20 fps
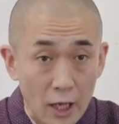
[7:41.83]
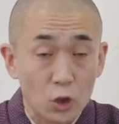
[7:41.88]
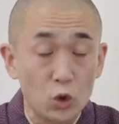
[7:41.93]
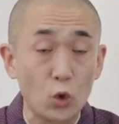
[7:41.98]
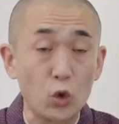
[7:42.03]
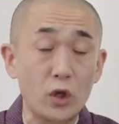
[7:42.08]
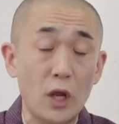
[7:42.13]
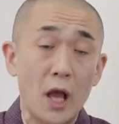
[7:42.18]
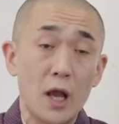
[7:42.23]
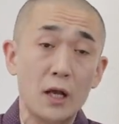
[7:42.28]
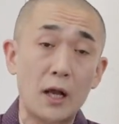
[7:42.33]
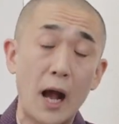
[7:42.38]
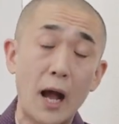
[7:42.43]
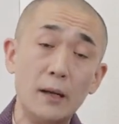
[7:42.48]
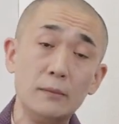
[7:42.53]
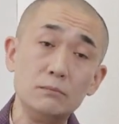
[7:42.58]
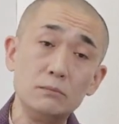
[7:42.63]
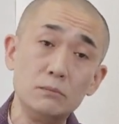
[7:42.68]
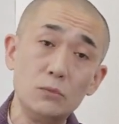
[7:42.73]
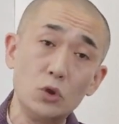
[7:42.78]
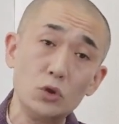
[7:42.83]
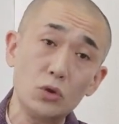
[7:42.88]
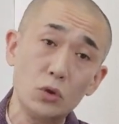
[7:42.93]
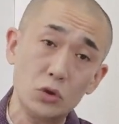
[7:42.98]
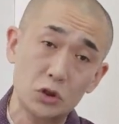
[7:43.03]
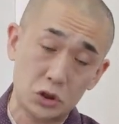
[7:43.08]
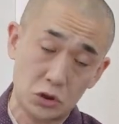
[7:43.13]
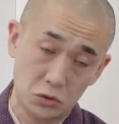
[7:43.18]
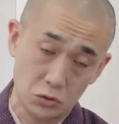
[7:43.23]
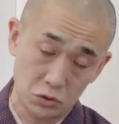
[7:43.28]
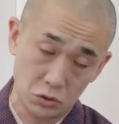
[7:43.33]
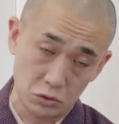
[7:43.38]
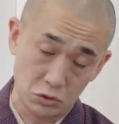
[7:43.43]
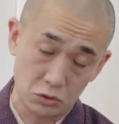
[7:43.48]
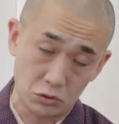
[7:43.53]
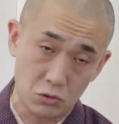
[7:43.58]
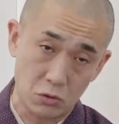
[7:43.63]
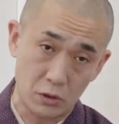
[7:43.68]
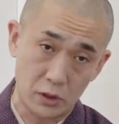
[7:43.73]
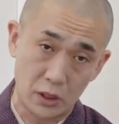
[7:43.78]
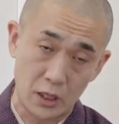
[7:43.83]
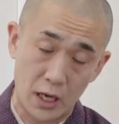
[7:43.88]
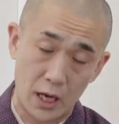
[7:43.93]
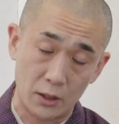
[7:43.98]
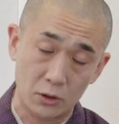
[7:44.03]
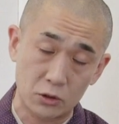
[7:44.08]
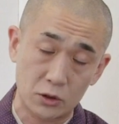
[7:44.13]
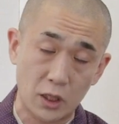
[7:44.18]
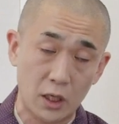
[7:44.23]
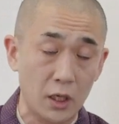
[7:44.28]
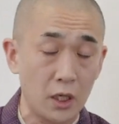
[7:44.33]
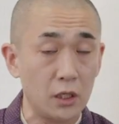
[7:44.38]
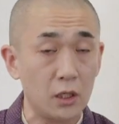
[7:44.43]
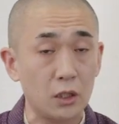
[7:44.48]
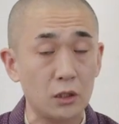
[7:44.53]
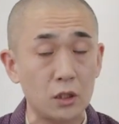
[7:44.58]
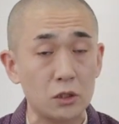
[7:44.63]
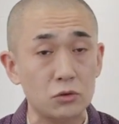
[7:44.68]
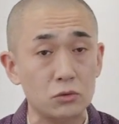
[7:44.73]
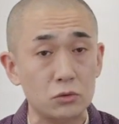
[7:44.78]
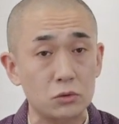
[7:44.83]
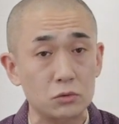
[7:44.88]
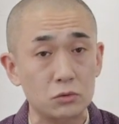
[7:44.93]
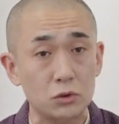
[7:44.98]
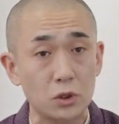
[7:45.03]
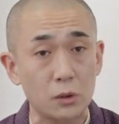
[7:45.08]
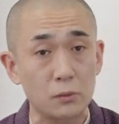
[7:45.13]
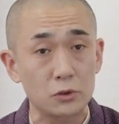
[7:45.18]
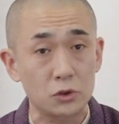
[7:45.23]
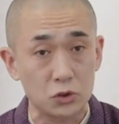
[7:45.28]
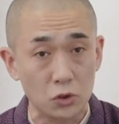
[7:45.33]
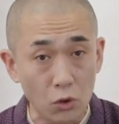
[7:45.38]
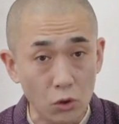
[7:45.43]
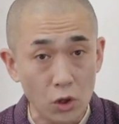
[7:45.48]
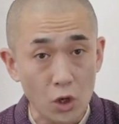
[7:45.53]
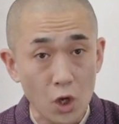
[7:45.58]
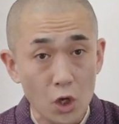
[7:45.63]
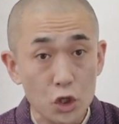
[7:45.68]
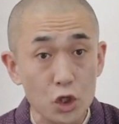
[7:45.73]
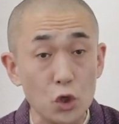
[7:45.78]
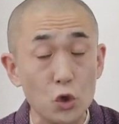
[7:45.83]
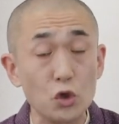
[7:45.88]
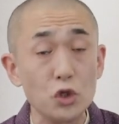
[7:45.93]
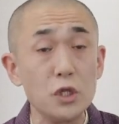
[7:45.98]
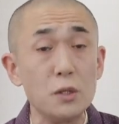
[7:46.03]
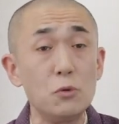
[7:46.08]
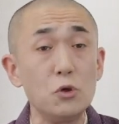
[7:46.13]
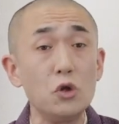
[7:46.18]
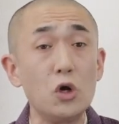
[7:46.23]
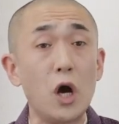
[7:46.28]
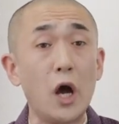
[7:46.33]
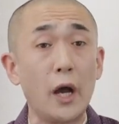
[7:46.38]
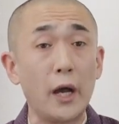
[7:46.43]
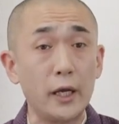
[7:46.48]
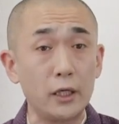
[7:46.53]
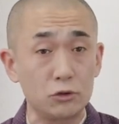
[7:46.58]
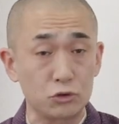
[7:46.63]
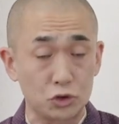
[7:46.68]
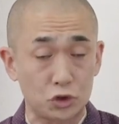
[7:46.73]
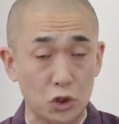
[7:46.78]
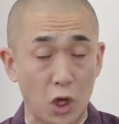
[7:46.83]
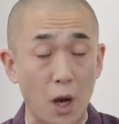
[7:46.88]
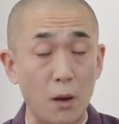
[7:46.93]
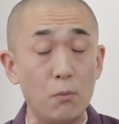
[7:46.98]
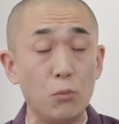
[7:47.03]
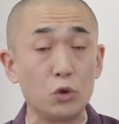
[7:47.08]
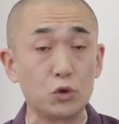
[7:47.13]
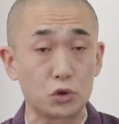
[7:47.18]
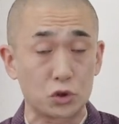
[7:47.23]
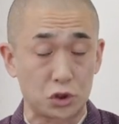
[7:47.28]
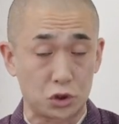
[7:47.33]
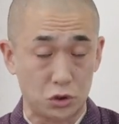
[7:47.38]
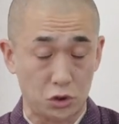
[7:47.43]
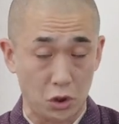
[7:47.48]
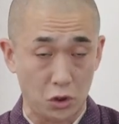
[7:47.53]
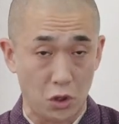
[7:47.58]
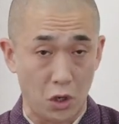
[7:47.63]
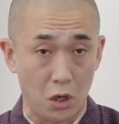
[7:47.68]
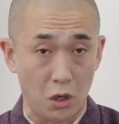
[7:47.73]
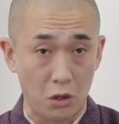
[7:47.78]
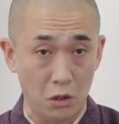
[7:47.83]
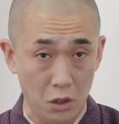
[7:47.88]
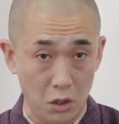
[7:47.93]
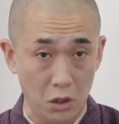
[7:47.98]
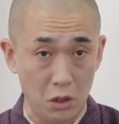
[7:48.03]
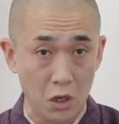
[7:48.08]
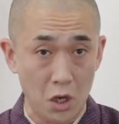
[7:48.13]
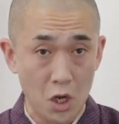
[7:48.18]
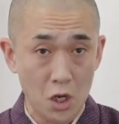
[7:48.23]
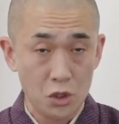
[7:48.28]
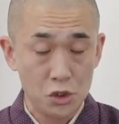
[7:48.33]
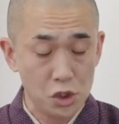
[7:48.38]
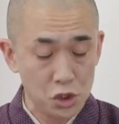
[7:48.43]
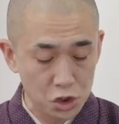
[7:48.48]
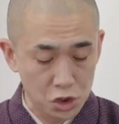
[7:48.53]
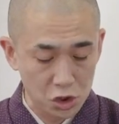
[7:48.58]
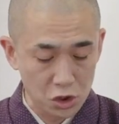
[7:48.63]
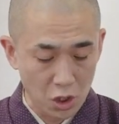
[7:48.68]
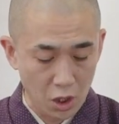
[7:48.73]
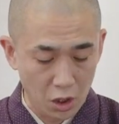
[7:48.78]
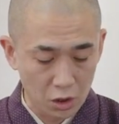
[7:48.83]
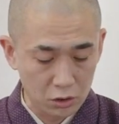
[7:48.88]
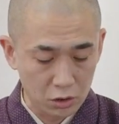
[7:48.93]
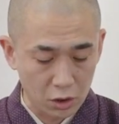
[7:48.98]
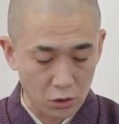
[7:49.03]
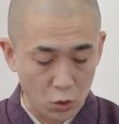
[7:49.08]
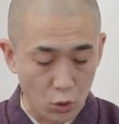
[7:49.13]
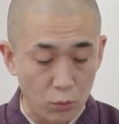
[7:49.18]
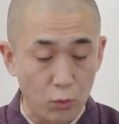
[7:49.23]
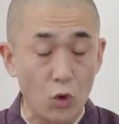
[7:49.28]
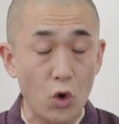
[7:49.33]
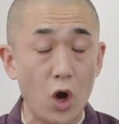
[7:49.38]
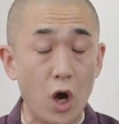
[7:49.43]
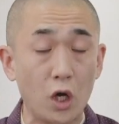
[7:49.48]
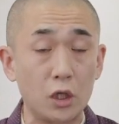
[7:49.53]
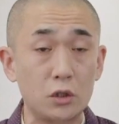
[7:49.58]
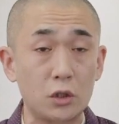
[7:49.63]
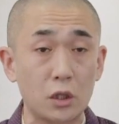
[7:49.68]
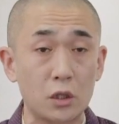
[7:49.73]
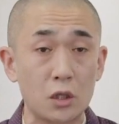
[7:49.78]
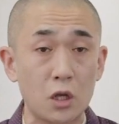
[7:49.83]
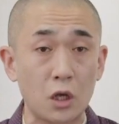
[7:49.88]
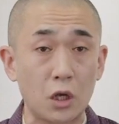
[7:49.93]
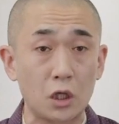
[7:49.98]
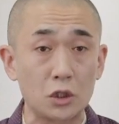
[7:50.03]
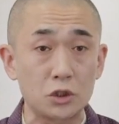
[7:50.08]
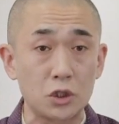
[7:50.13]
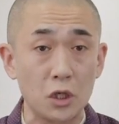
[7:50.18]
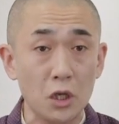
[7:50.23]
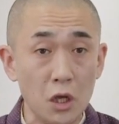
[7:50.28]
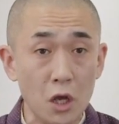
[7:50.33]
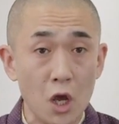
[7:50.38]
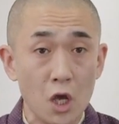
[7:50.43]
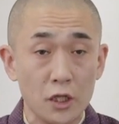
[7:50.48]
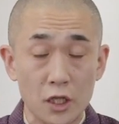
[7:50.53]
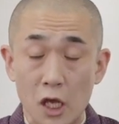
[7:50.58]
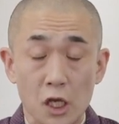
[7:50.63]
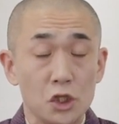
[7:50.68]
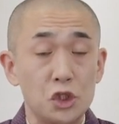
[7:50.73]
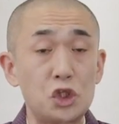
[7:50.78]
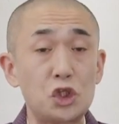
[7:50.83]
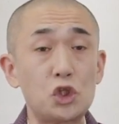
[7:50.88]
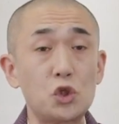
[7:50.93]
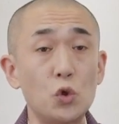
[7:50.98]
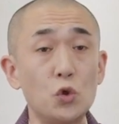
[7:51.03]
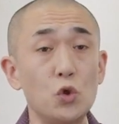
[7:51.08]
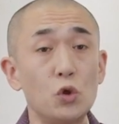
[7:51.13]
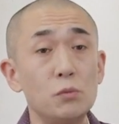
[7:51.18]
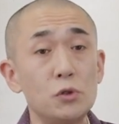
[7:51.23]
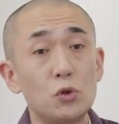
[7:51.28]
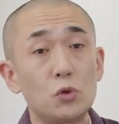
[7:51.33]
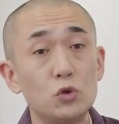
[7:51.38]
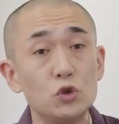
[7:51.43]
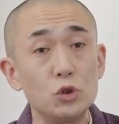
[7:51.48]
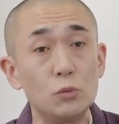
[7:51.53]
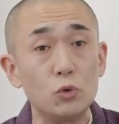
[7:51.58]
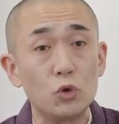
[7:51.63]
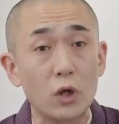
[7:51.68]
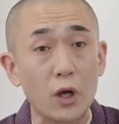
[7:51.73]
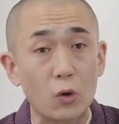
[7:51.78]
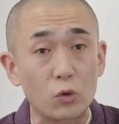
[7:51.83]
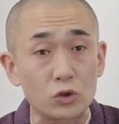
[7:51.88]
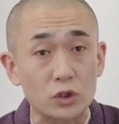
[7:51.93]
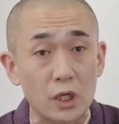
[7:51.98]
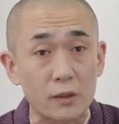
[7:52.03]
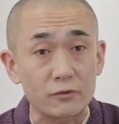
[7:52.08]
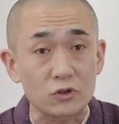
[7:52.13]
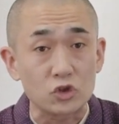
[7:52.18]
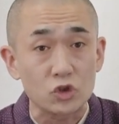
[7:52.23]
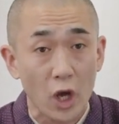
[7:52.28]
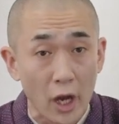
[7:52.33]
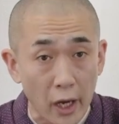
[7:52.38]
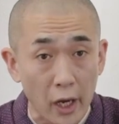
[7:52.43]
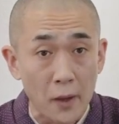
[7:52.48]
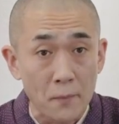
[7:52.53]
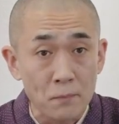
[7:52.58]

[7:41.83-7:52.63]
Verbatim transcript: ところが、がんもどきという、これが大変なんだそうでございますよ。いろんなものが入るんです、がんもどきってのは。人参が入ったり、ごぼうが入ったり、なんかしてね。で、ちそのみというものがございます。